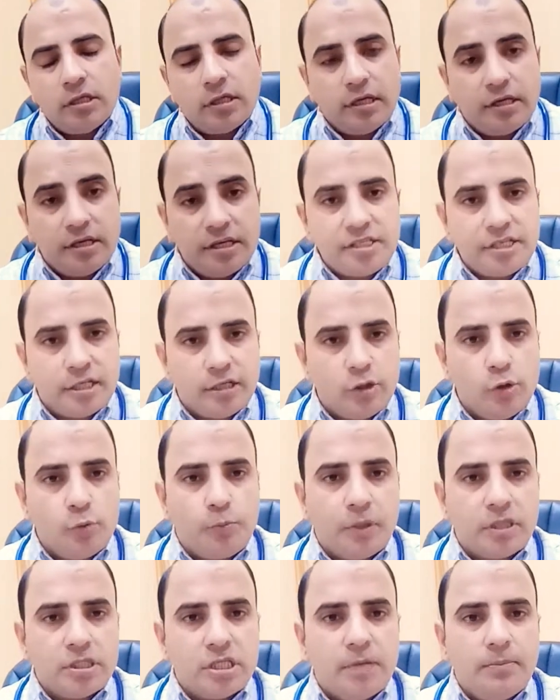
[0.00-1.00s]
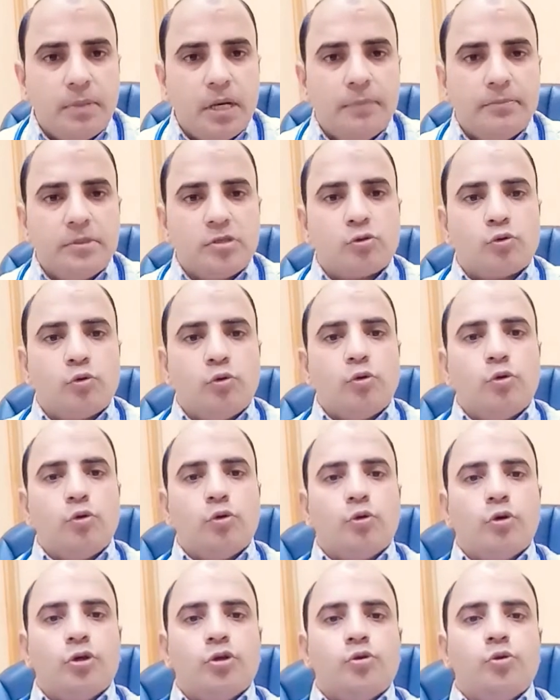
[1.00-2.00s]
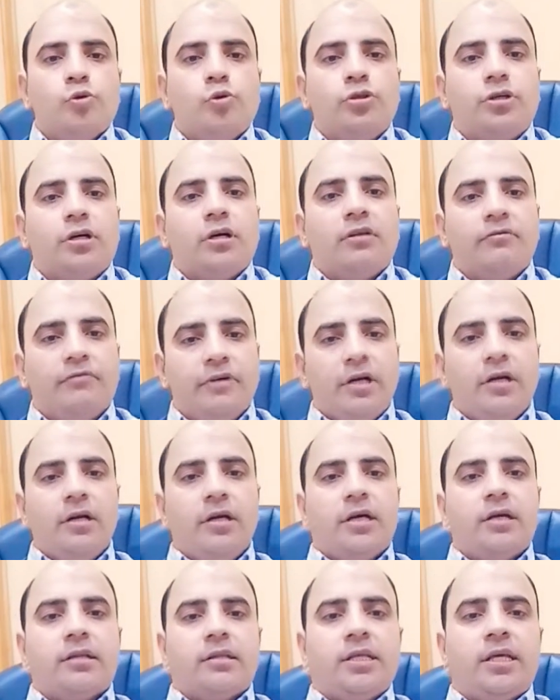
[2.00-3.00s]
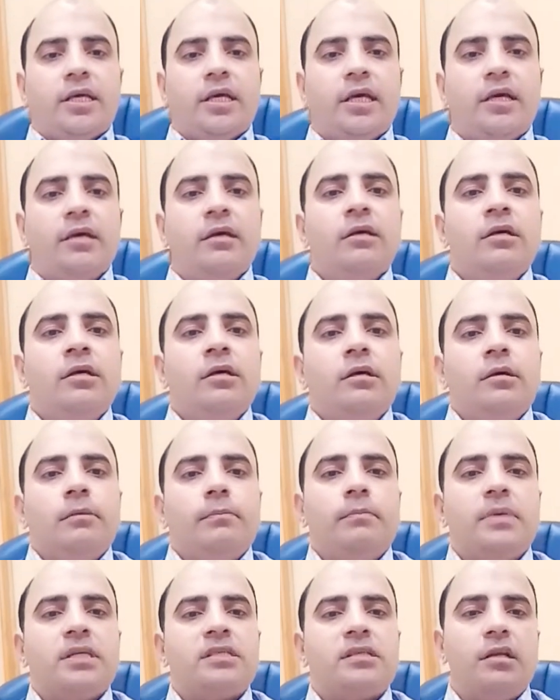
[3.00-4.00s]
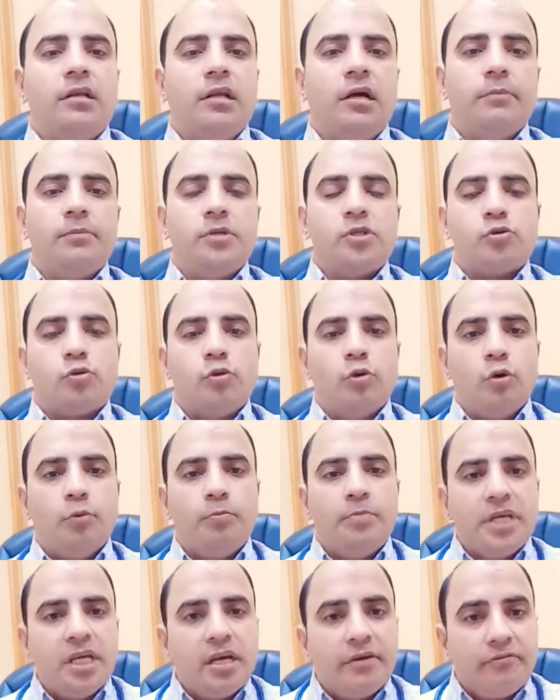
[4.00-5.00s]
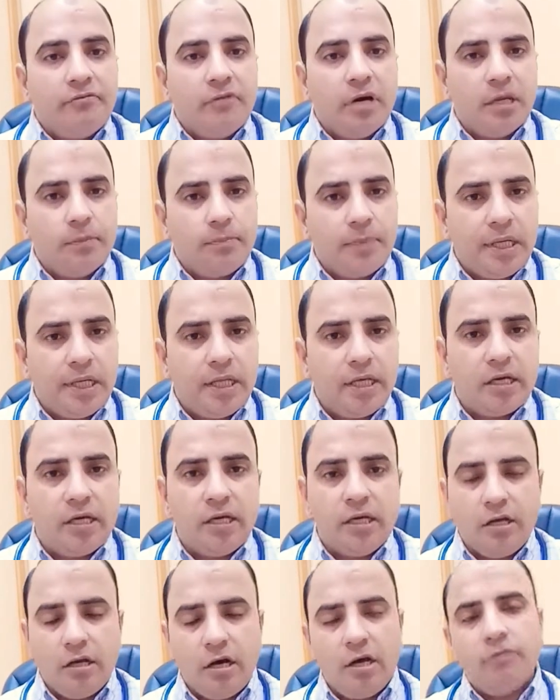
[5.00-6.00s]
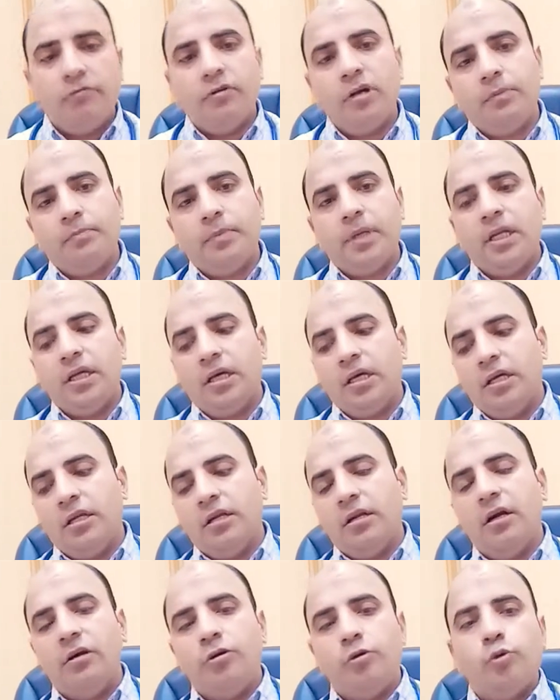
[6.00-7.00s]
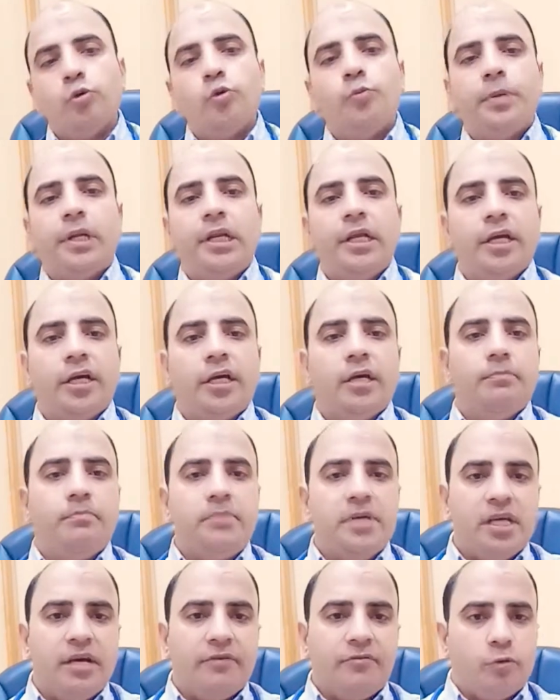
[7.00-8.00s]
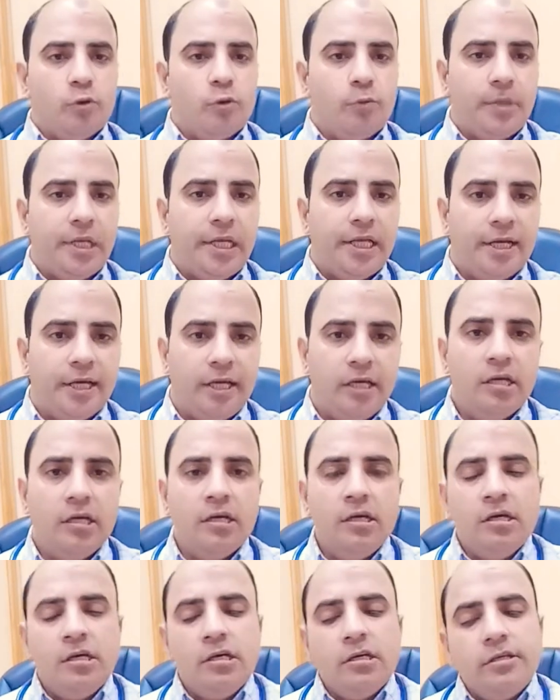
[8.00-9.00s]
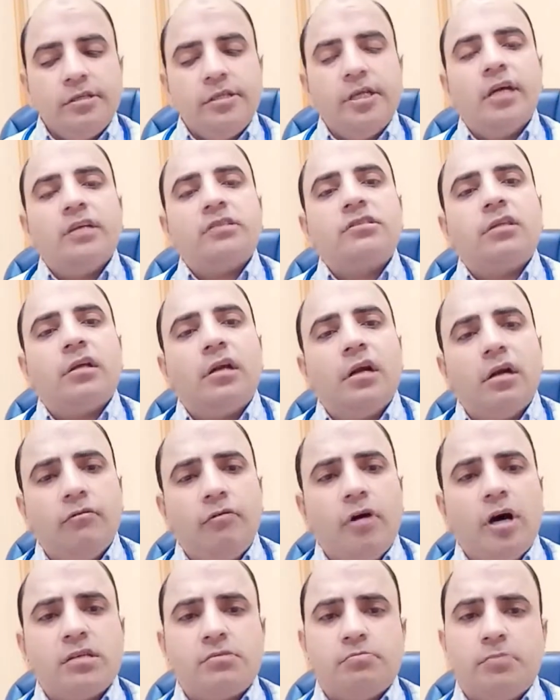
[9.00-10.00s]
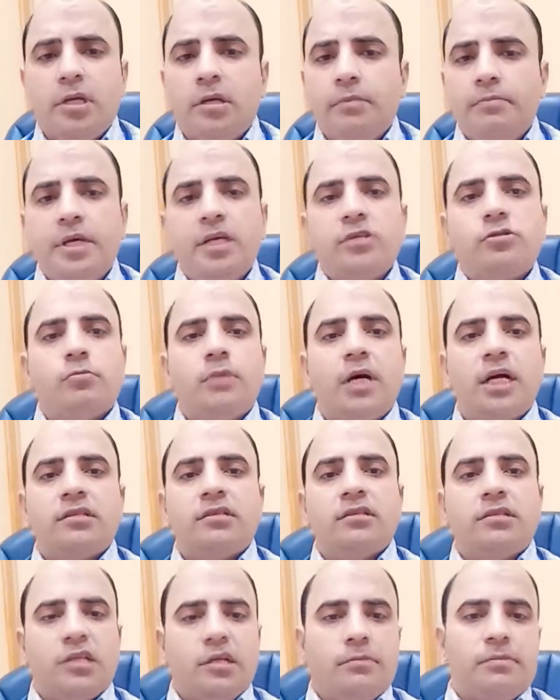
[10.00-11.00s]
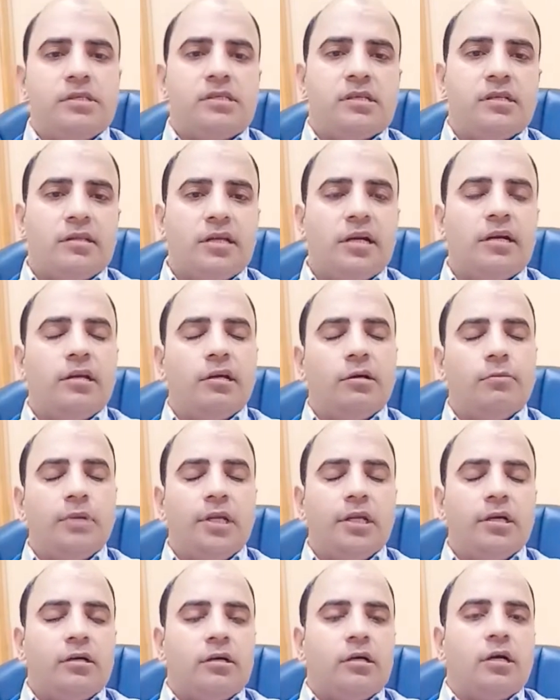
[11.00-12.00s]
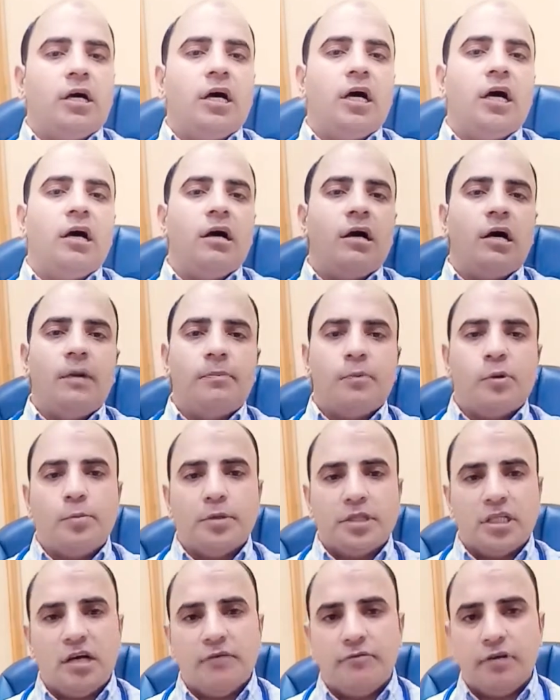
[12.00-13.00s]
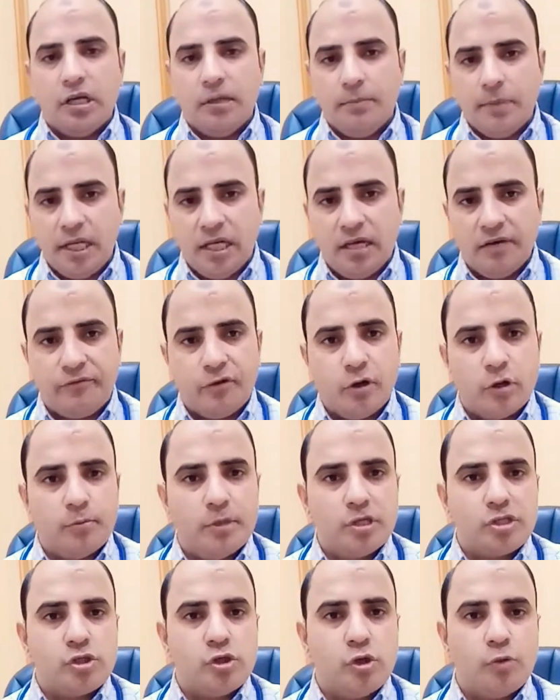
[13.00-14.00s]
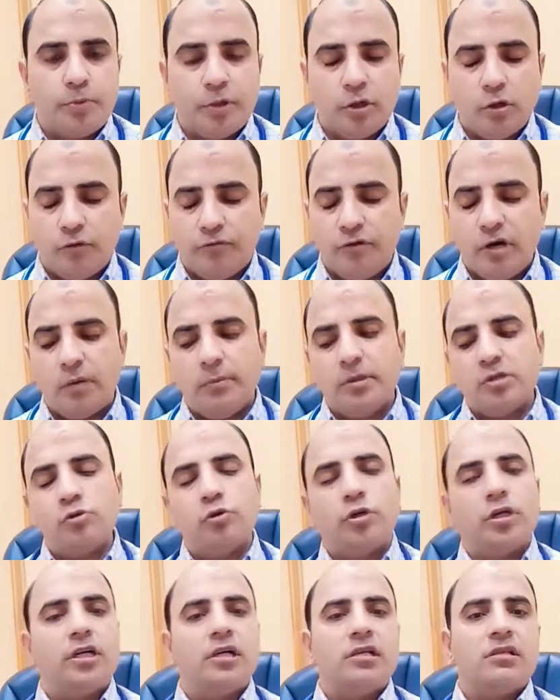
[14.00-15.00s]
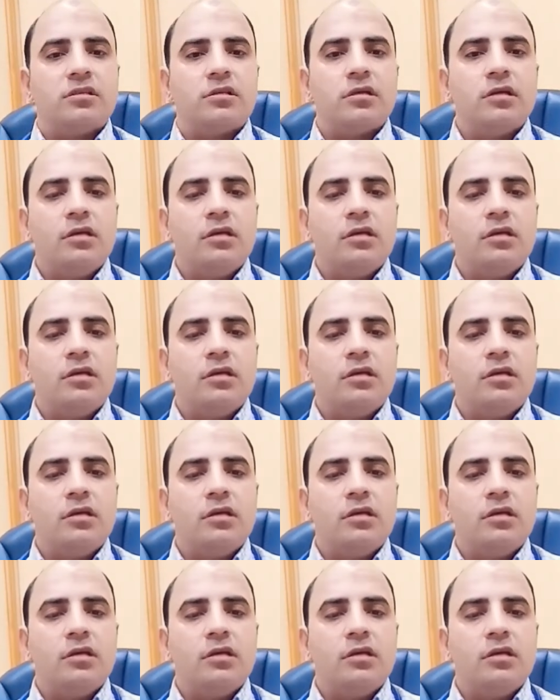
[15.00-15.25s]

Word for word: कंडीशन के ऊपर जब हम इसको कोई दूध कन्वर्ट करते हैं मसलन हम इसको बी एफ़ वन पे ले गए नान वन पे ले गए नान टू पे ले गए बी एफ़ टू पे ले गए या इस तरह एडवांस मिल्क बेशुमार जितने भी सिंथेटिक मिल्क आपको पता है अवेलेबल हैं फार्मेसियों पे और फार्मास्यूटिकल्स